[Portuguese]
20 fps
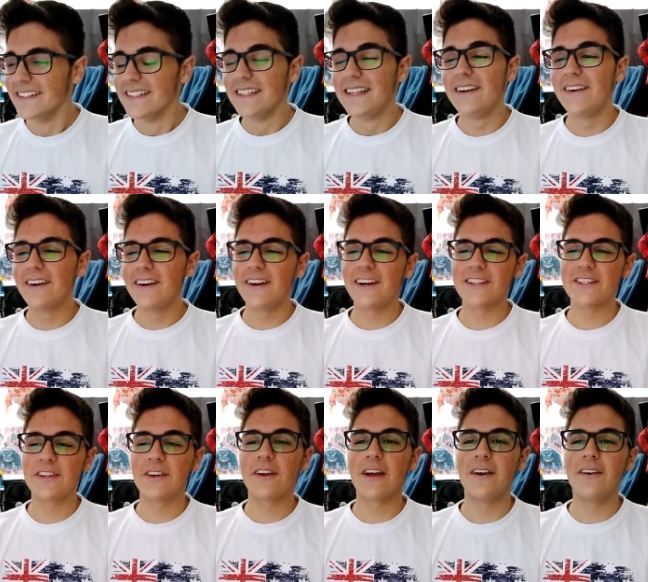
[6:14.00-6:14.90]
Eu, eu acho
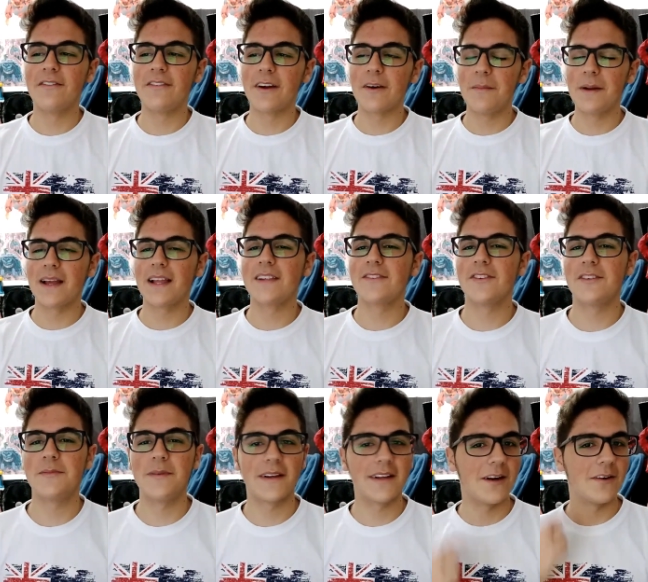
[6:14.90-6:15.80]
eu quero ver como é que eles vão
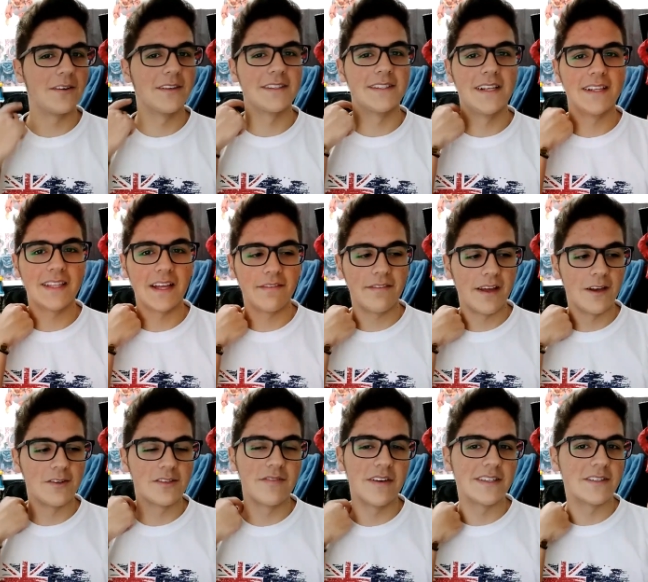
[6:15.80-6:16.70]
explicar o lance dele tá velho.
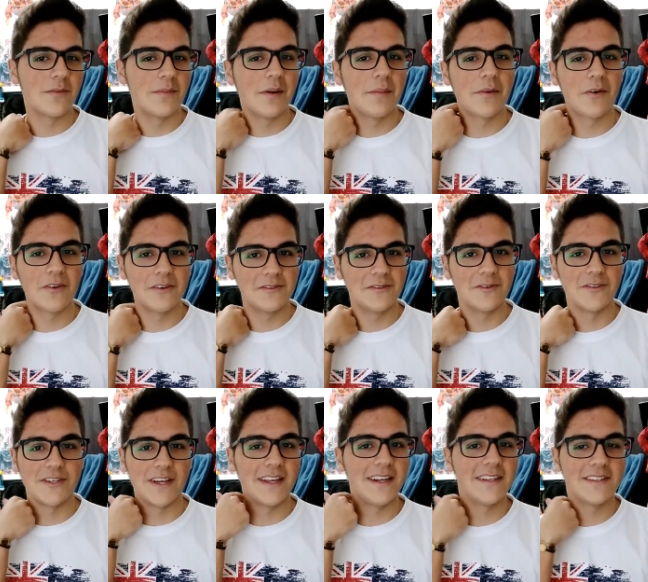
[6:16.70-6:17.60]
Se vai ser a mesma coisa do
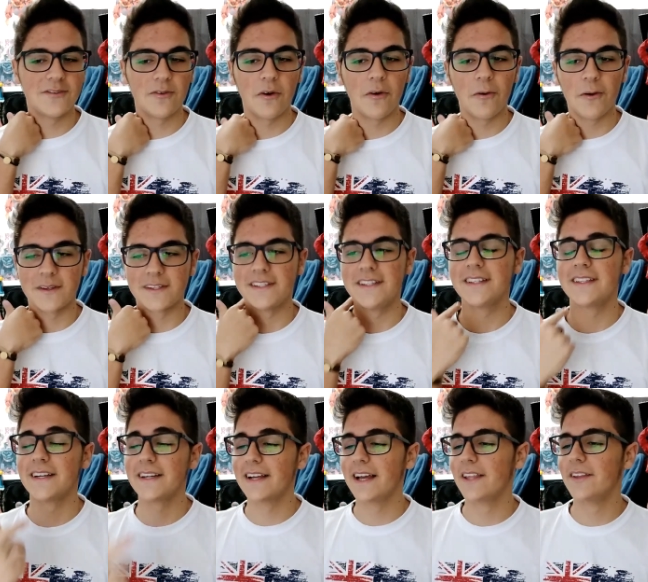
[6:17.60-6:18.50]
Gênesis ou algo assim, tá
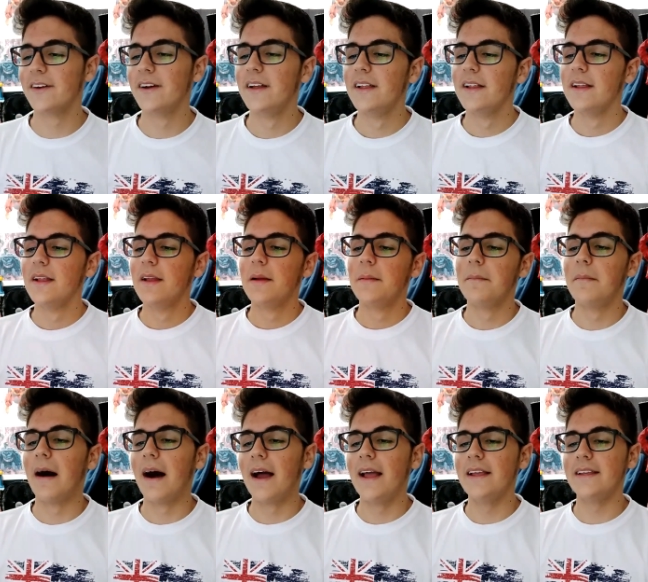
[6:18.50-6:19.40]
ligado?
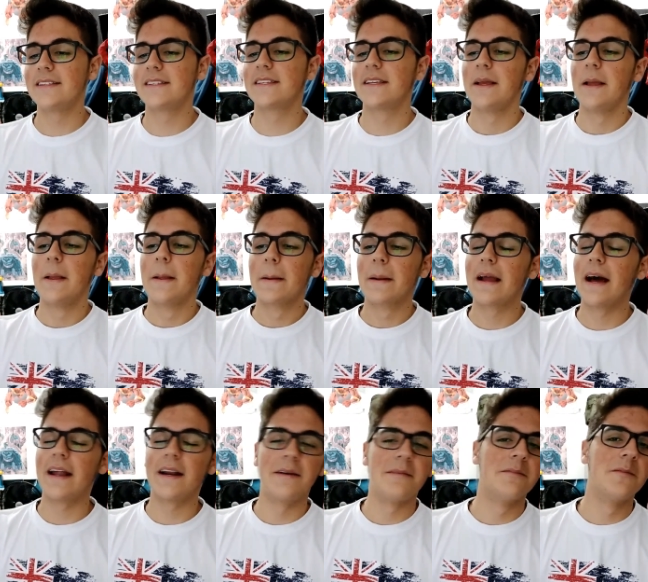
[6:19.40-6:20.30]
Mas,
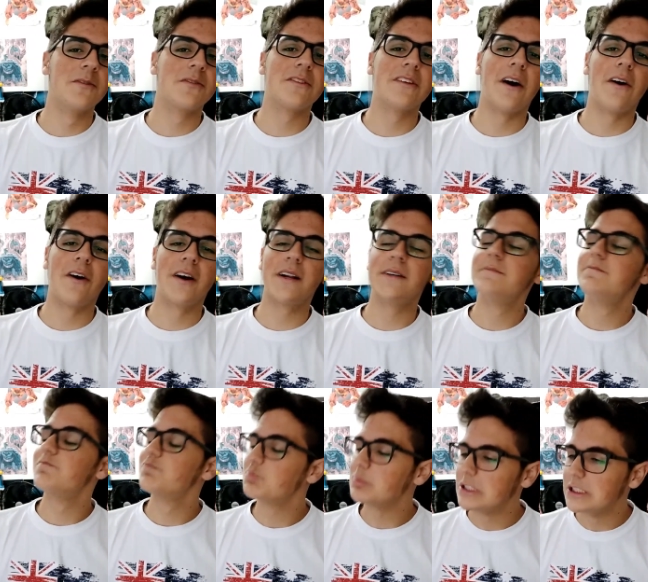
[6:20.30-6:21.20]
cara, muito da hora
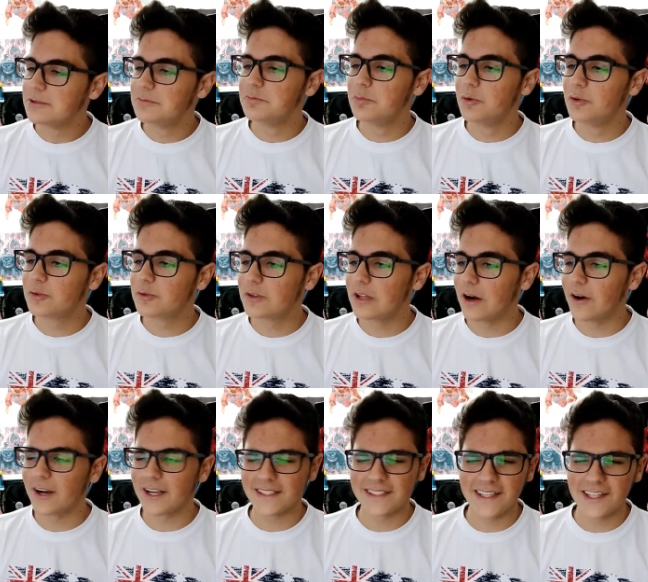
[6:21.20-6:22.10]
muito da
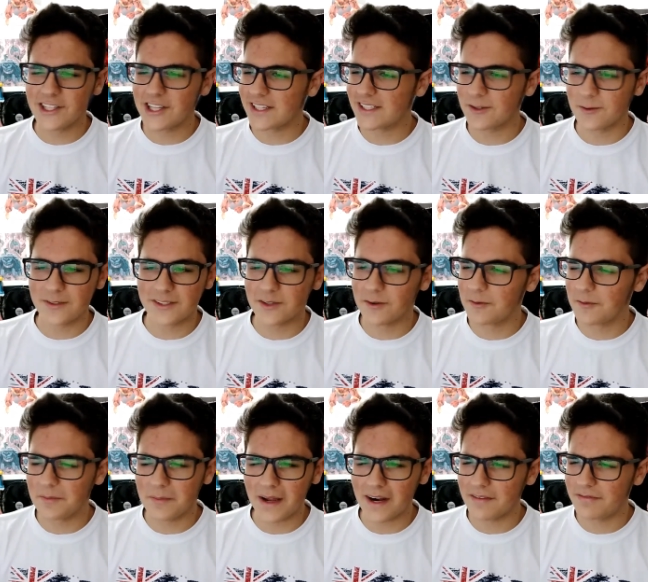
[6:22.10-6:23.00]
hora. As cenas de ação estão
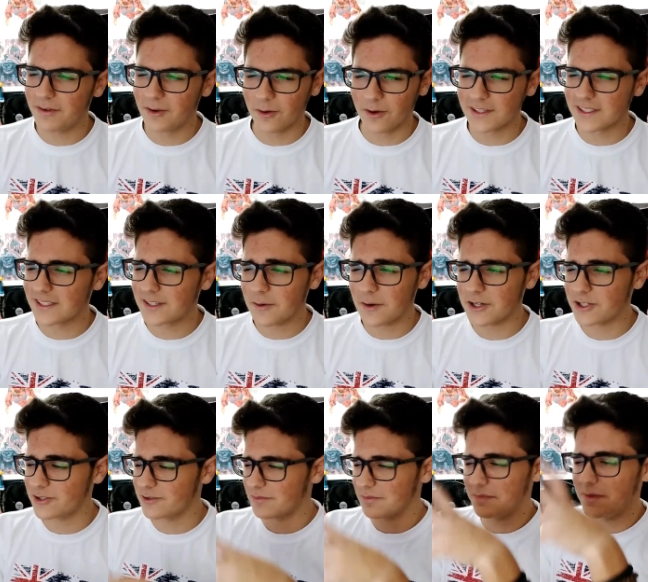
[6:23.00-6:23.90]
maravilhosas. Eu
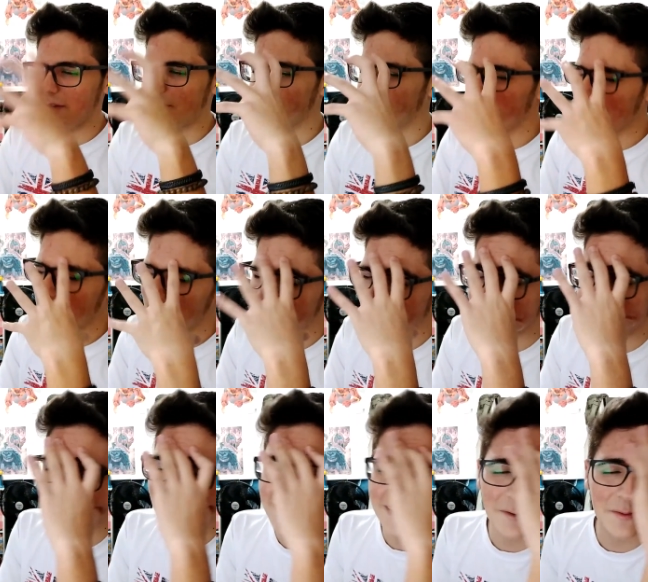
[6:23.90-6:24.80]
acho. Mano, tem uma cena
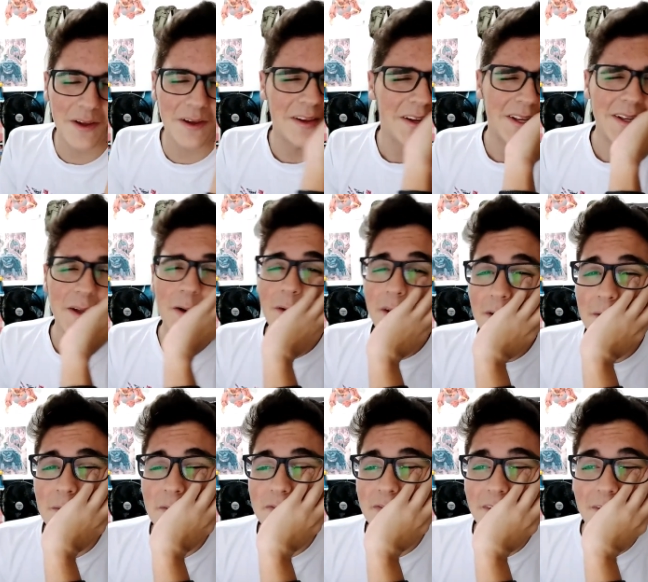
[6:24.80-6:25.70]
ali que eu quero, eu quero
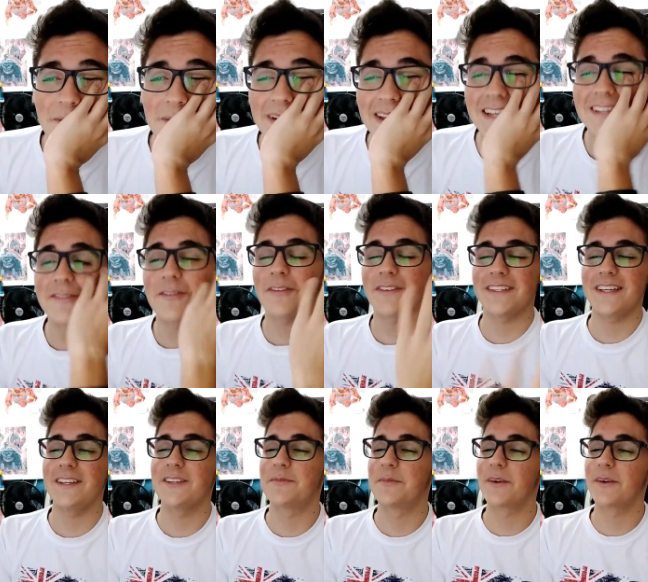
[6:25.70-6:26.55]
muito ver como é que eles vão fazer isso.